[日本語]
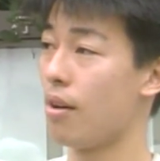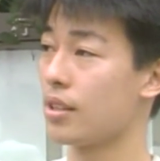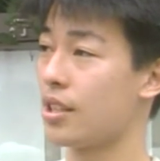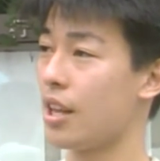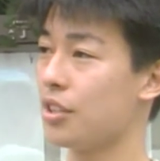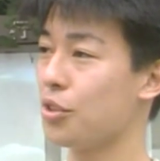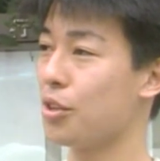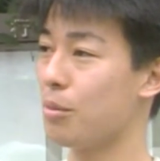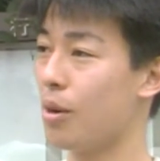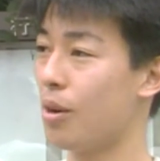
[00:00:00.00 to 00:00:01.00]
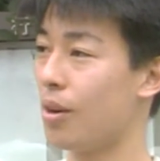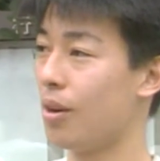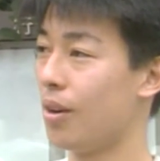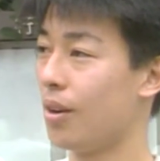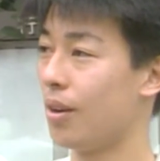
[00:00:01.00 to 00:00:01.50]
う政治よりも
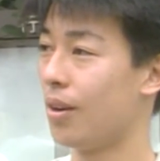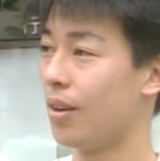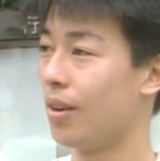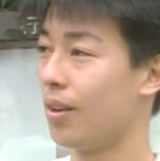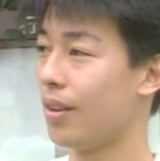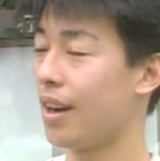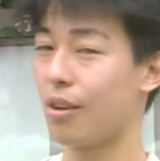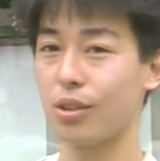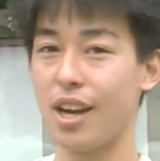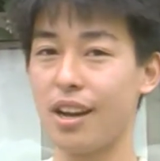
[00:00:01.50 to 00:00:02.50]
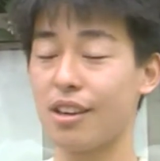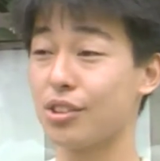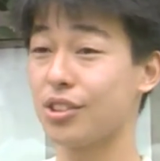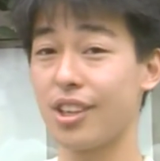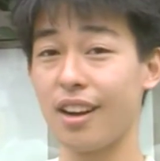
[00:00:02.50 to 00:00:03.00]
なんかこう大学
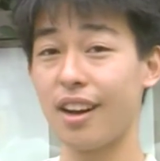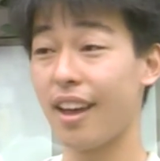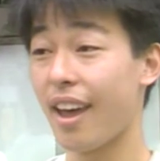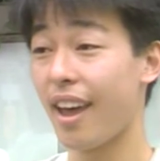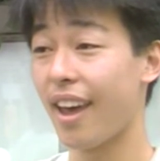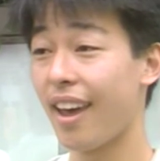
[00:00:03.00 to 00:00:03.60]
受験がね